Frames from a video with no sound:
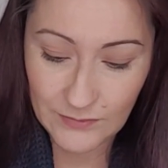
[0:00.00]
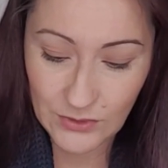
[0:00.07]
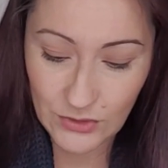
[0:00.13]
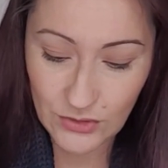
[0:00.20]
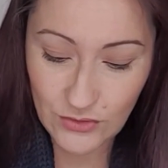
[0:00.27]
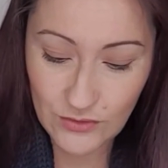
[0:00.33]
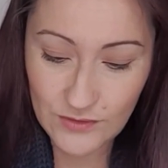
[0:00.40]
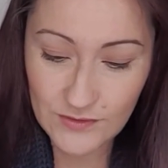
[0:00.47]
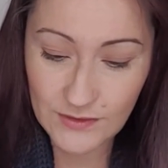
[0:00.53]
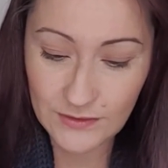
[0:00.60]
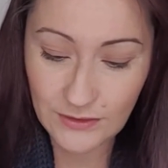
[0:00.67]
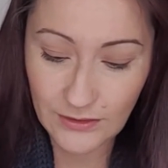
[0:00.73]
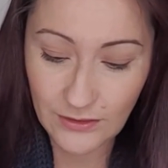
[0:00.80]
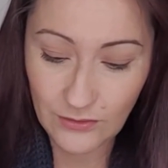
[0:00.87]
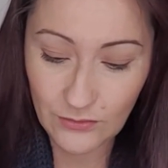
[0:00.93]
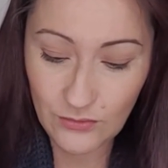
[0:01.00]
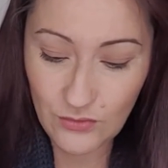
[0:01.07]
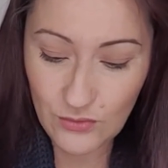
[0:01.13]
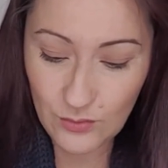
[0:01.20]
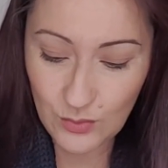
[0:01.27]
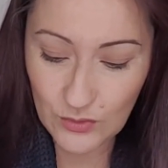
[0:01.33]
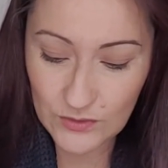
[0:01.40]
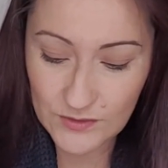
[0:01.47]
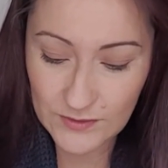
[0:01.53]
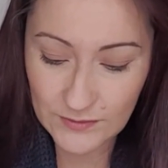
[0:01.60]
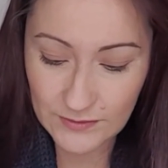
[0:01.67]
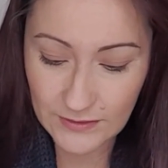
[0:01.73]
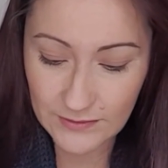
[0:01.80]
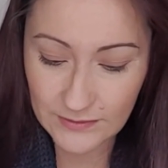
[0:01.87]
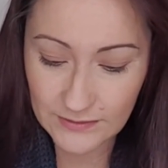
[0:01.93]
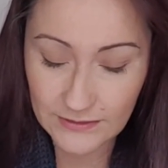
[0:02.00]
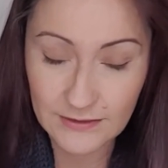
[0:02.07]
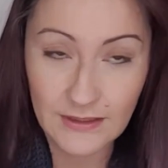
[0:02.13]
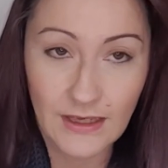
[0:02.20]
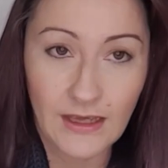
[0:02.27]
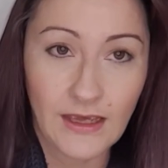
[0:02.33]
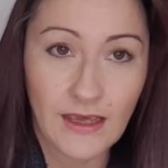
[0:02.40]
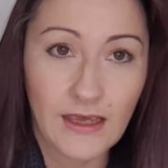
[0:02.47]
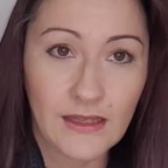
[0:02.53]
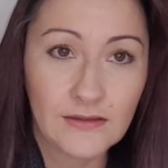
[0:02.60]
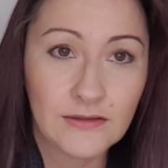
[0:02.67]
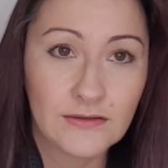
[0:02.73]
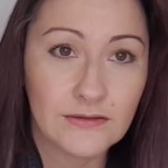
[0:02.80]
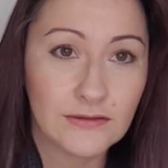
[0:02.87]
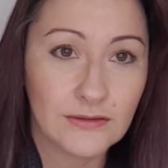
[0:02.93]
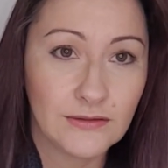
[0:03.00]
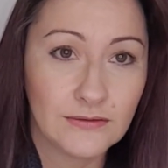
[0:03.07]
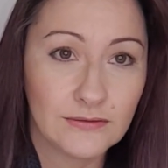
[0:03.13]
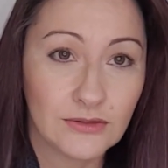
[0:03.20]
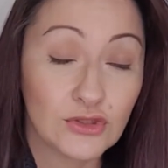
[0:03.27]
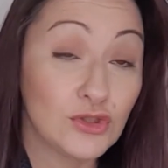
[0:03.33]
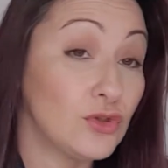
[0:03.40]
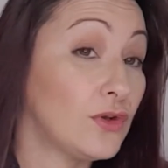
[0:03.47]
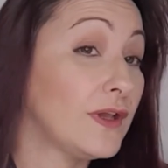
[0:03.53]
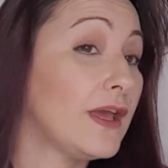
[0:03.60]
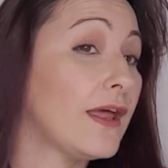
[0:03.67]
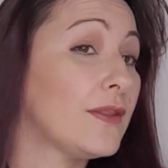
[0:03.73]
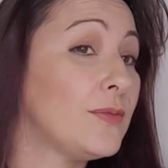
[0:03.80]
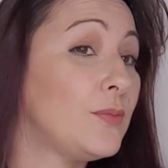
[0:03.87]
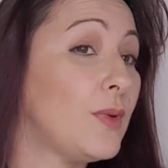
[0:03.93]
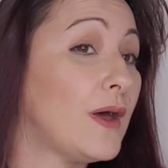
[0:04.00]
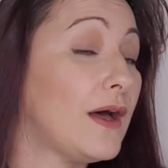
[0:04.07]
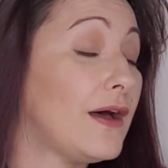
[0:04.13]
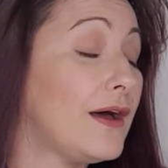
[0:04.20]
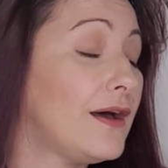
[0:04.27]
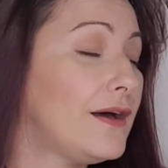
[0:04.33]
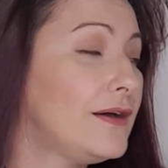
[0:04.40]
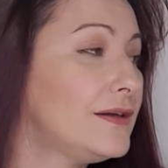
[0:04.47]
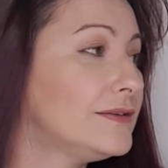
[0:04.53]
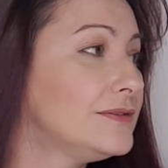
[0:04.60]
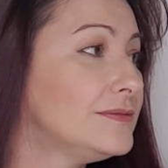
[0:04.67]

je tire une petite étiquette. Je regarde pas.